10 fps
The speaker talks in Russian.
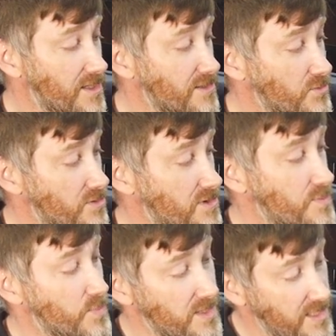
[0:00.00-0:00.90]
но и
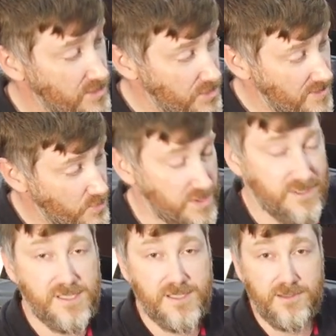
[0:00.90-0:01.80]
приготовить
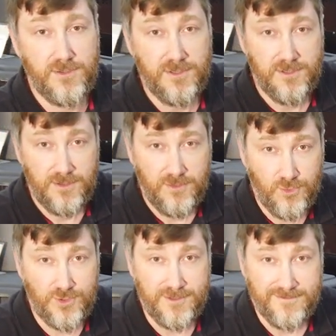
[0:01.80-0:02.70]
полноценный ужин.